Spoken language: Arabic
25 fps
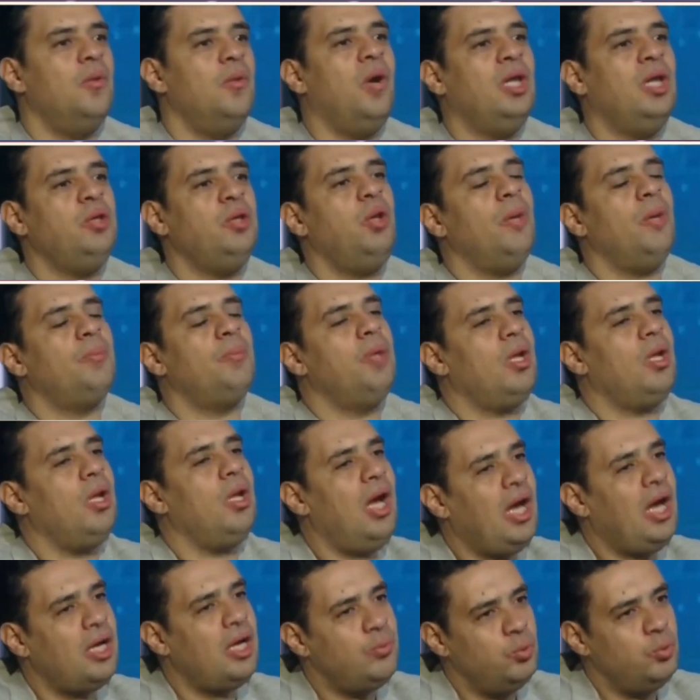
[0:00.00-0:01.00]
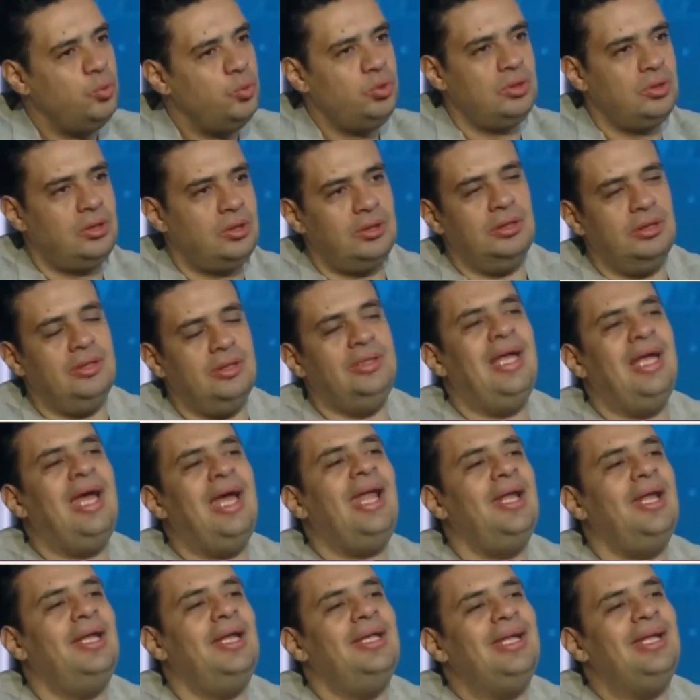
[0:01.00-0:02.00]
وعنده عبد الله حيمود
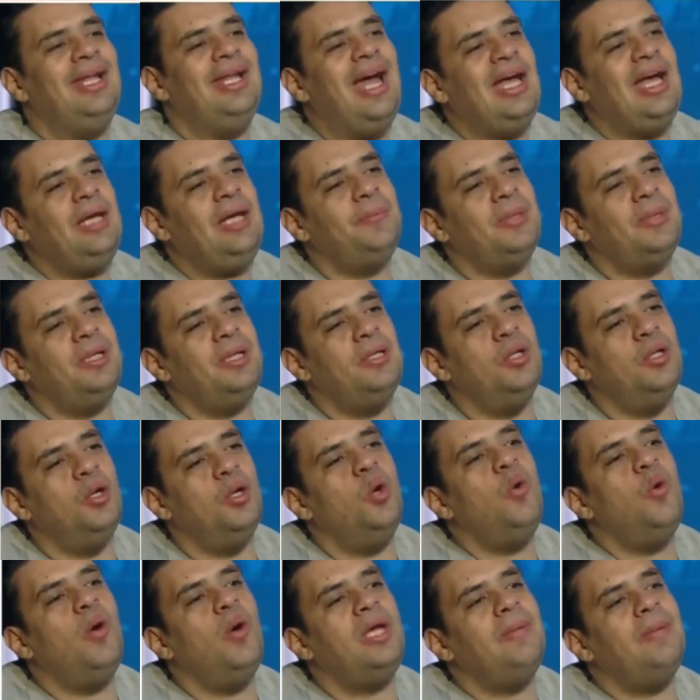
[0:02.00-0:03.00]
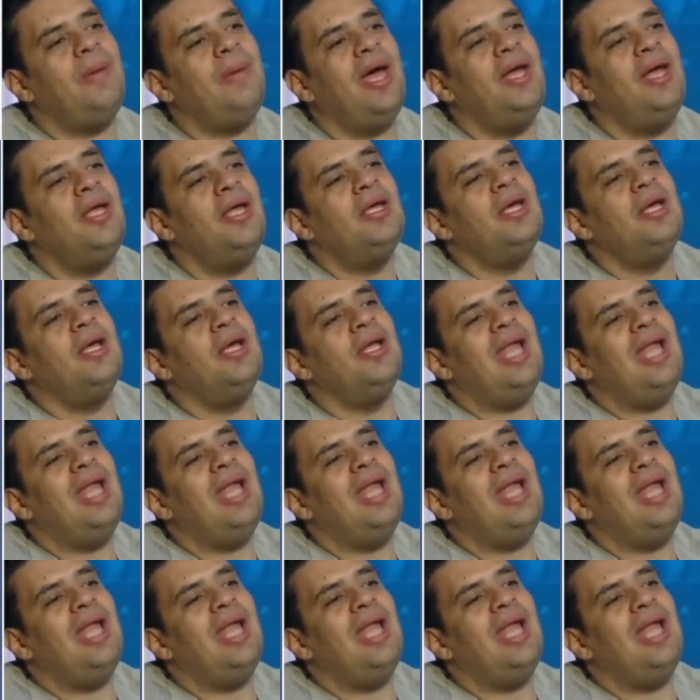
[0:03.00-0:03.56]
ده اللاعب اللي هو ايه بقى